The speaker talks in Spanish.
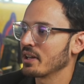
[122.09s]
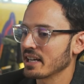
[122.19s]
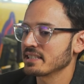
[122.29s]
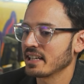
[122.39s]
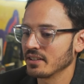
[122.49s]
voy
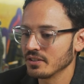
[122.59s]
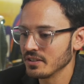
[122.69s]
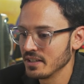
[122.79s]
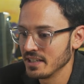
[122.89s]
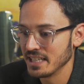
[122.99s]

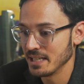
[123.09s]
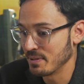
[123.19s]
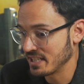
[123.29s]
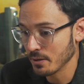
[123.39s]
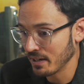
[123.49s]
arrastrando y
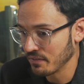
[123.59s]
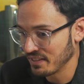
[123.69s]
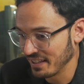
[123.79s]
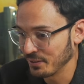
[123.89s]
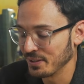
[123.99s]
me sigo
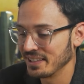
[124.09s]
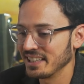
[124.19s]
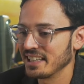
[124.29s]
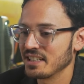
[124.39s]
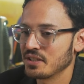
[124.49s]
beneficiando hoy en
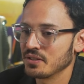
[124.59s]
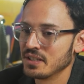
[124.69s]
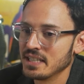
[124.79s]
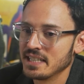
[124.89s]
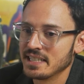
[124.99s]
día, de hecho.
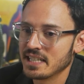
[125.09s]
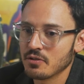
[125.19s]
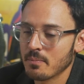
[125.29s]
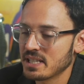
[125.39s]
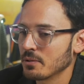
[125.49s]
Y es
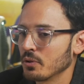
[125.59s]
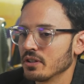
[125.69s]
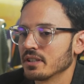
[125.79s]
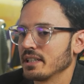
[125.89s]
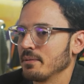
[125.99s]
una empresa, como
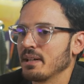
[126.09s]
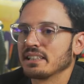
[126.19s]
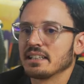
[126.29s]
digo, que me ha